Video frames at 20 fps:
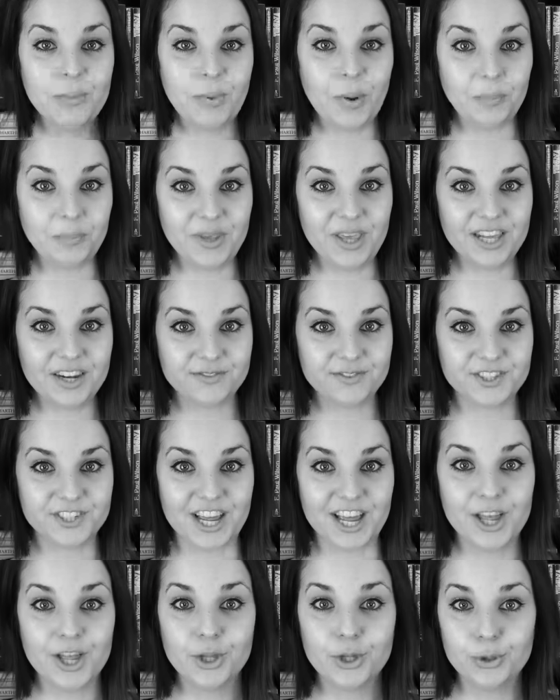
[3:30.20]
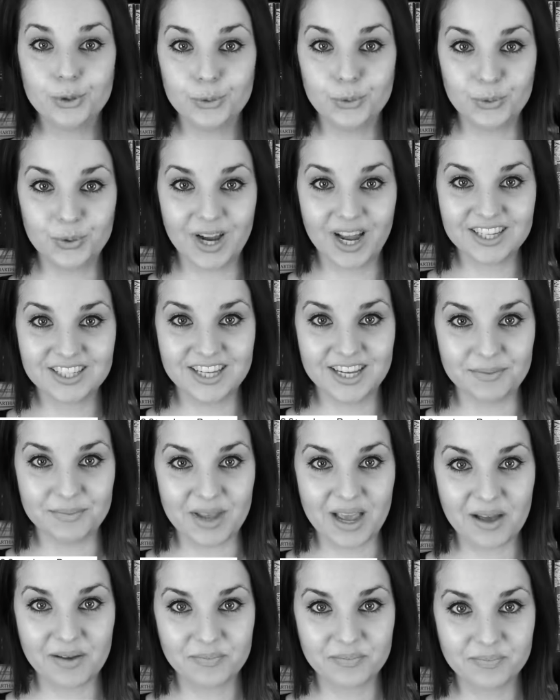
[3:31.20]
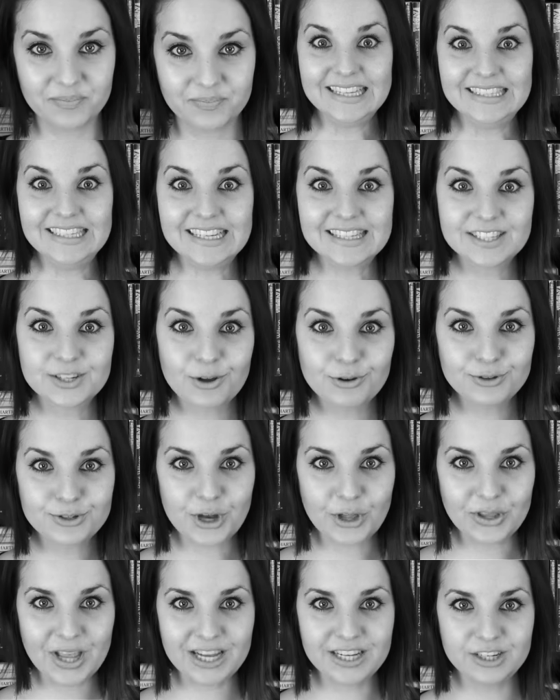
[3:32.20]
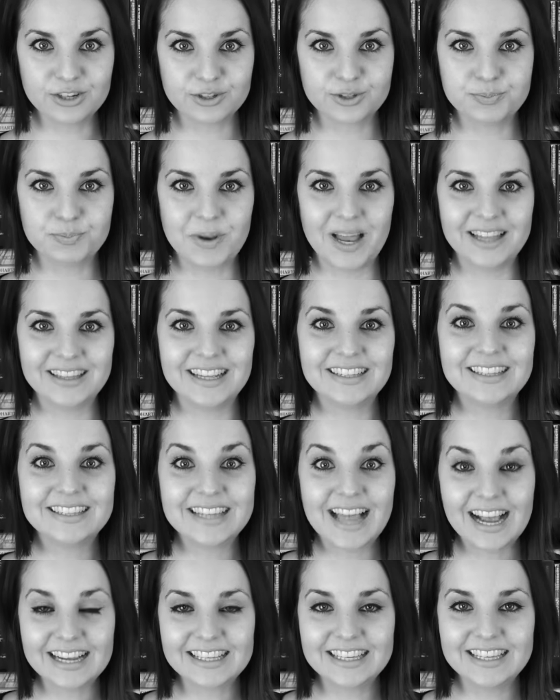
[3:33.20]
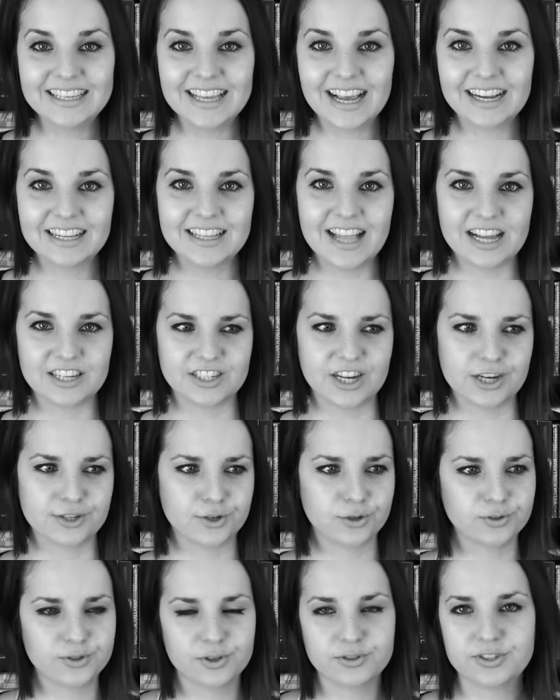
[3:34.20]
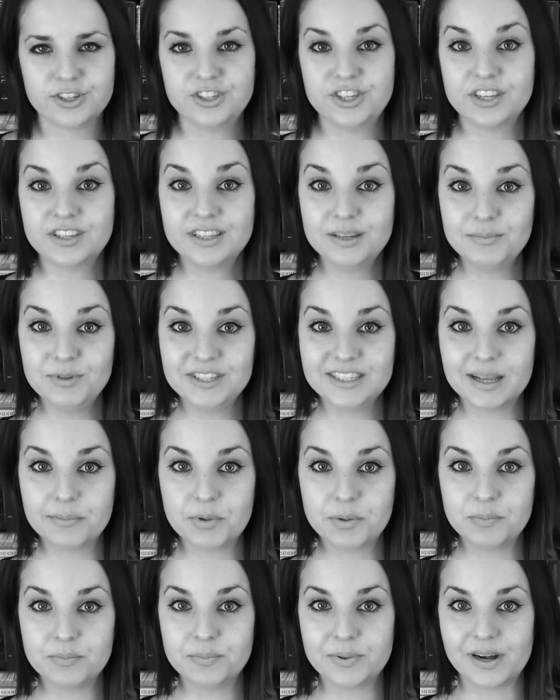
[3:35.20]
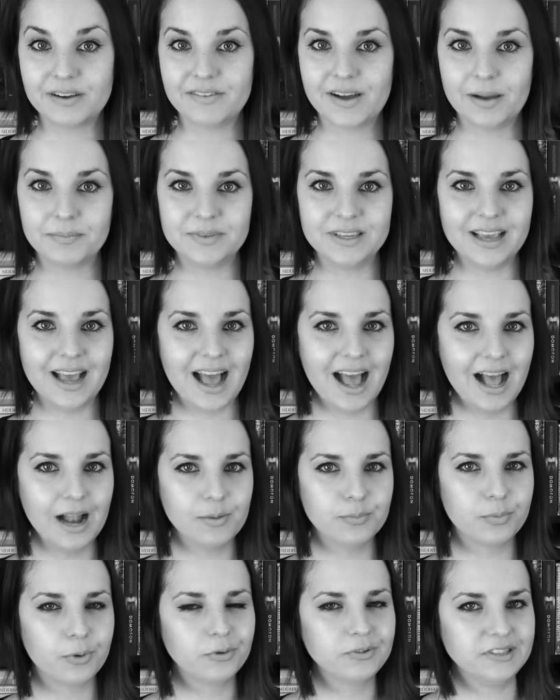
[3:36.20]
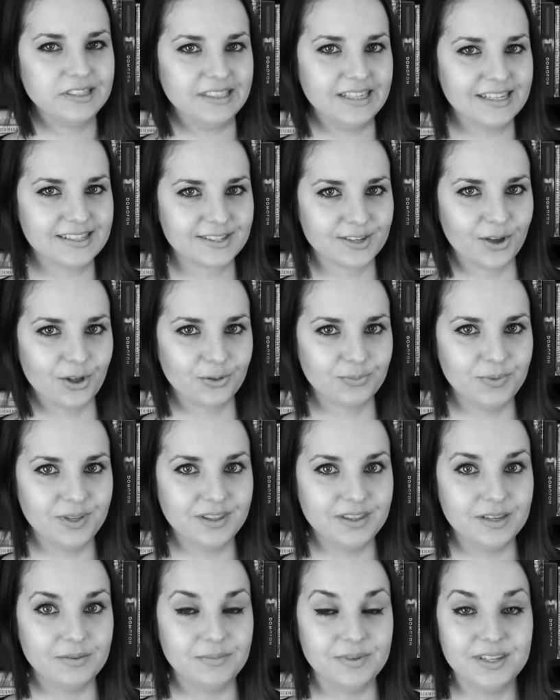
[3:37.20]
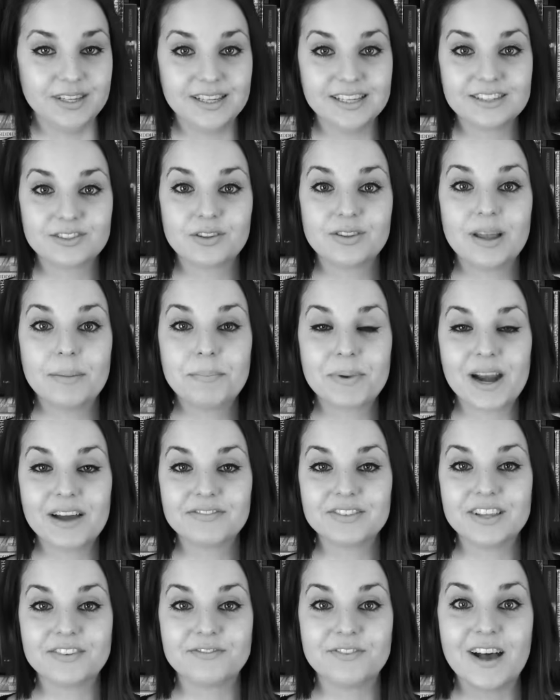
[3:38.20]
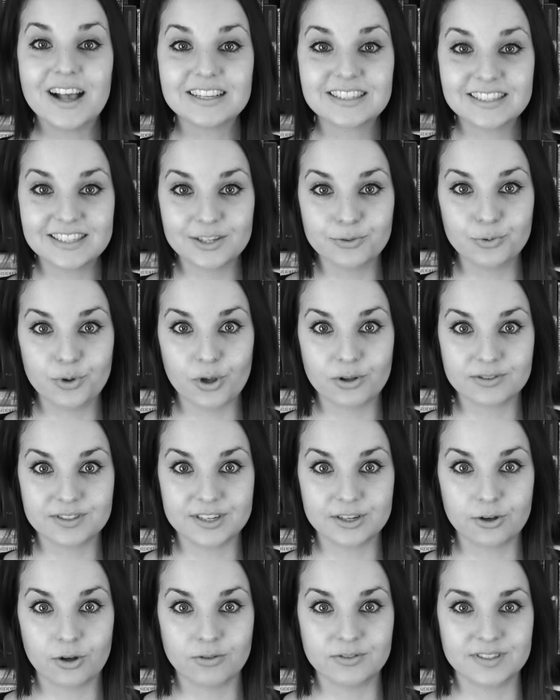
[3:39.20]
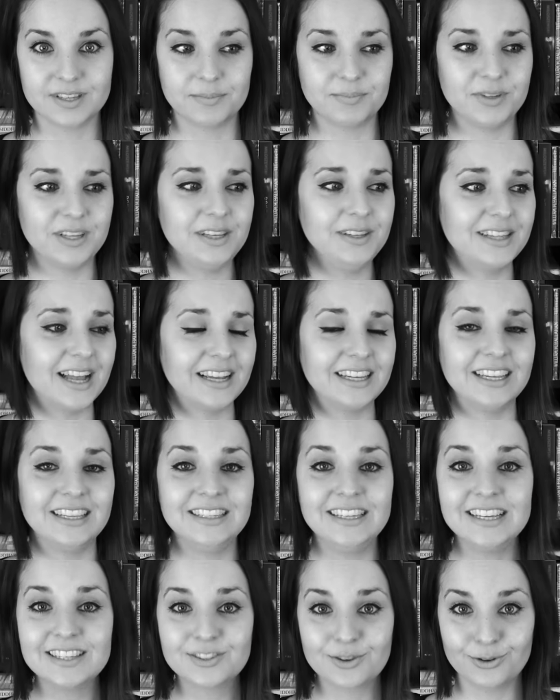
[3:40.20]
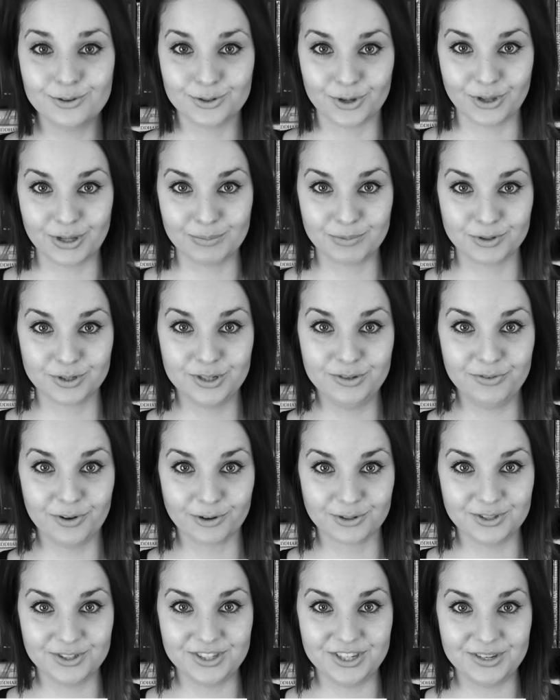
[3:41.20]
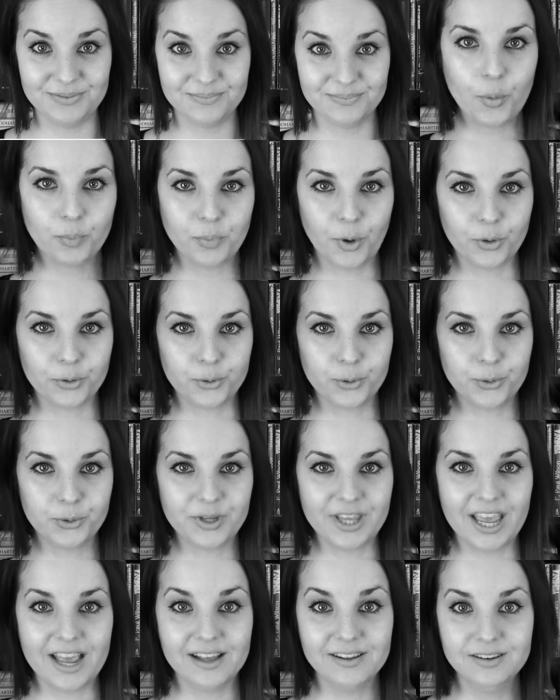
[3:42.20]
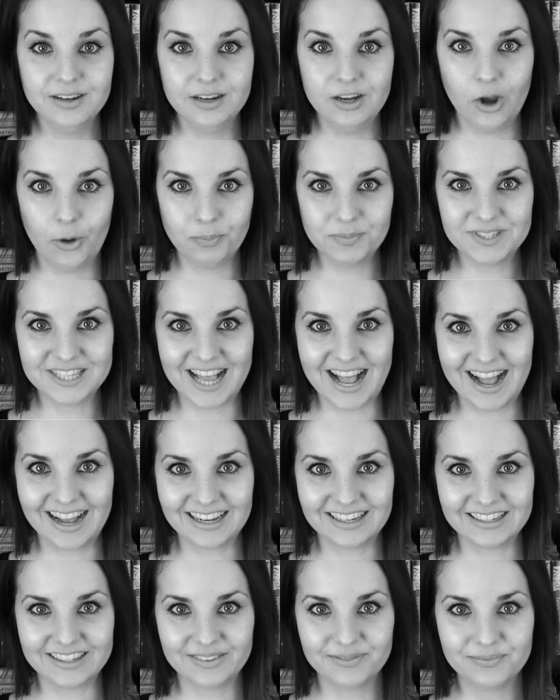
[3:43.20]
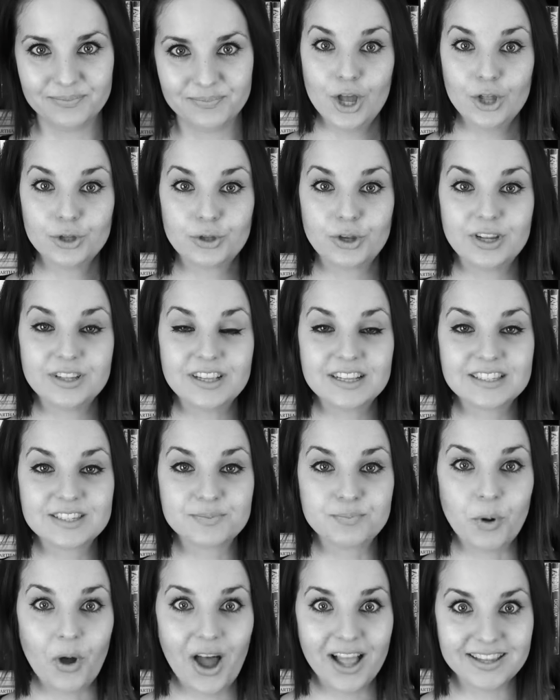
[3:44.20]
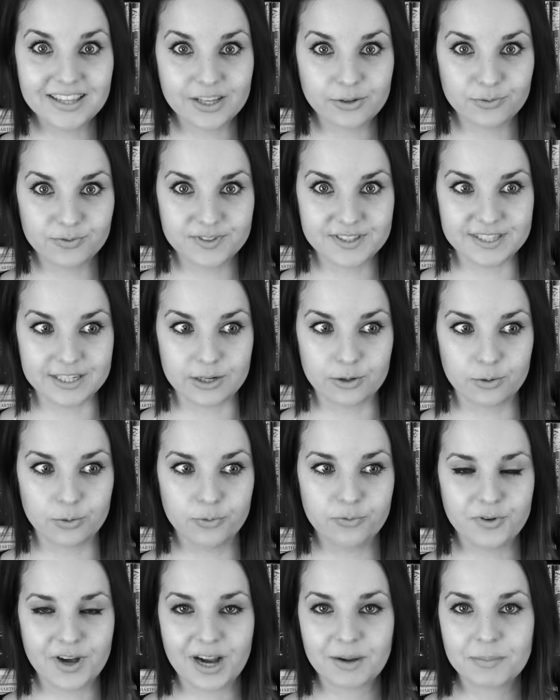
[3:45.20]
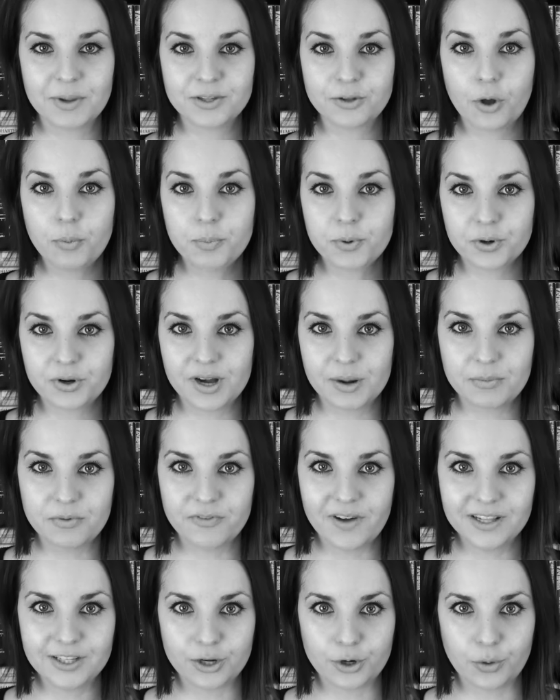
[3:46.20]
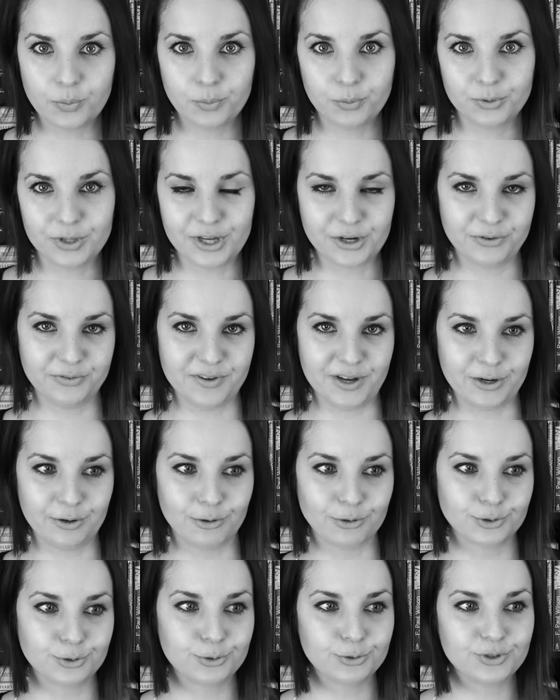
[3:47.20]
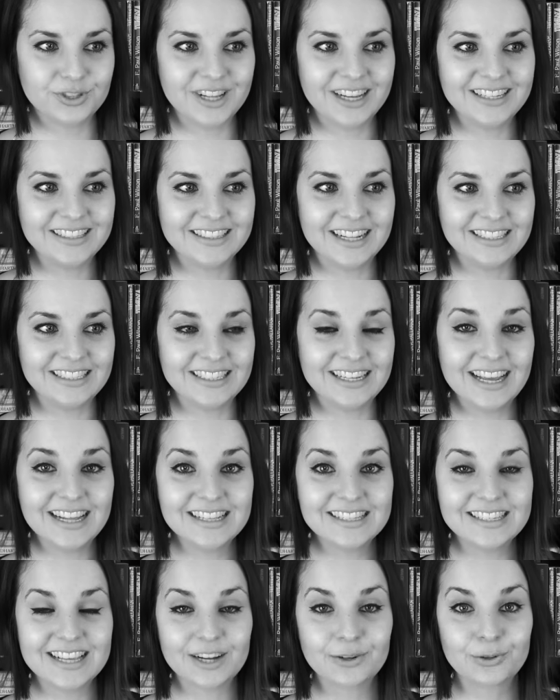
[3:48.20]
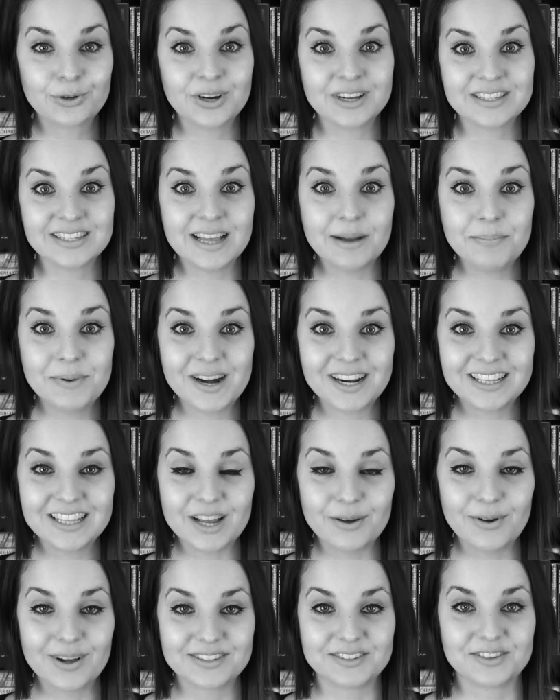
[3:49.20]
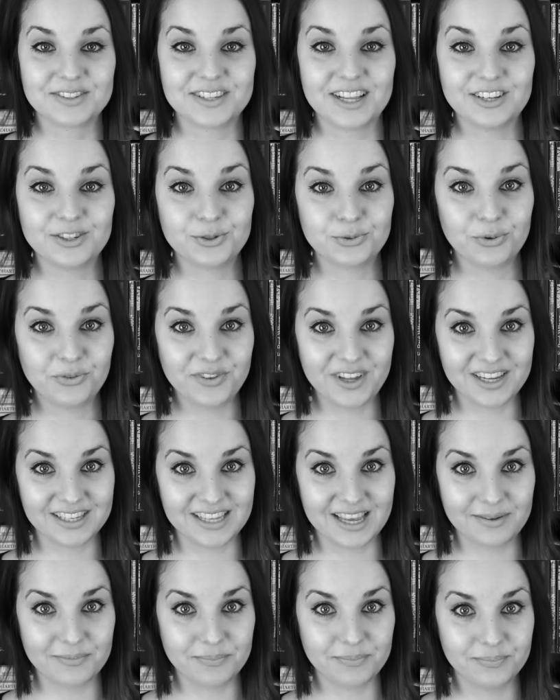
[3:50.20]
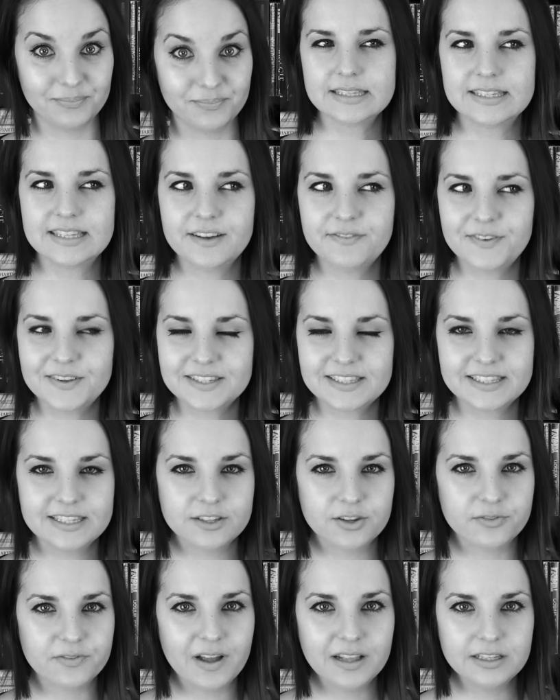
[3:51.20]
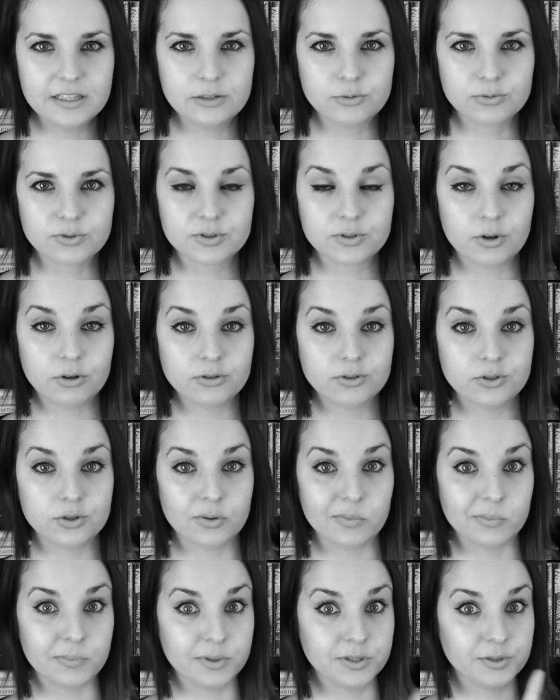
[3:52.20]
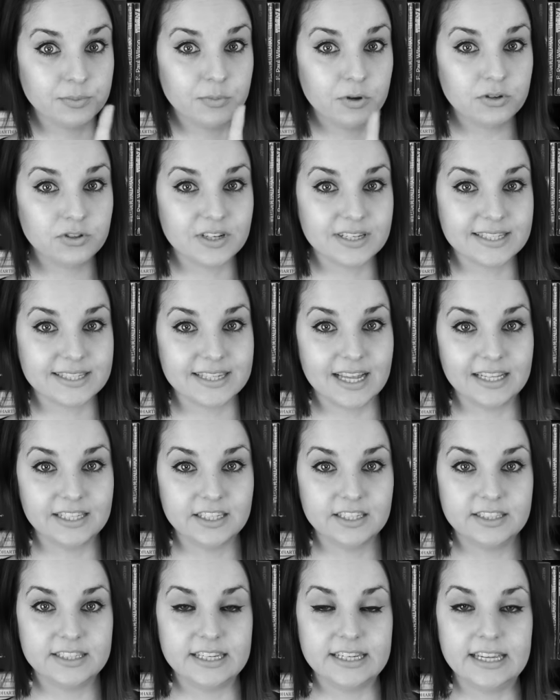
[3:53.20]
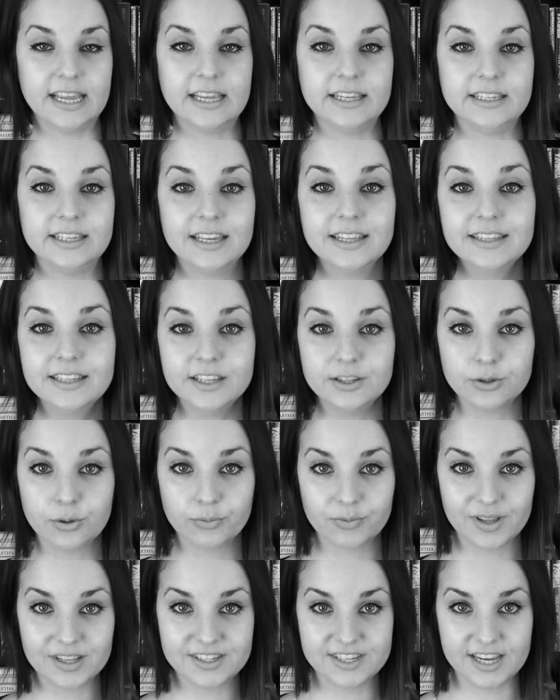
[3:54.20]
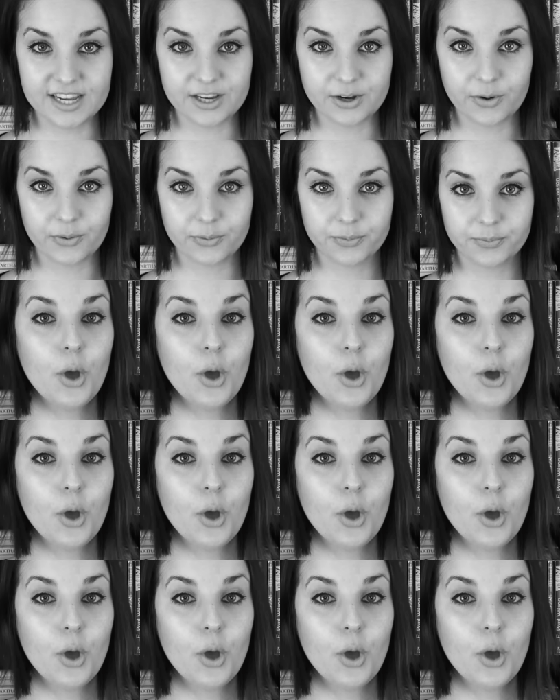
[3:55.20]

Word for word: Po pierwsze, długa ziemia. Nieskończona ilość planet takich jak nasza, rządzących się tymi samymi prawami albo nieco odmiennymi. Jest to naprawdę fascynujący koncept i daje nieskończone możliwości. Po drugie, Lopsang. To jeden z bohaterów cyklu, fragment oprogramowania komputerowego, sztuczna inteligencja, która zapragnęła zostać człowiekiem. Zafascynowany ludzkością być może stanie się jej jedyną nadzieją.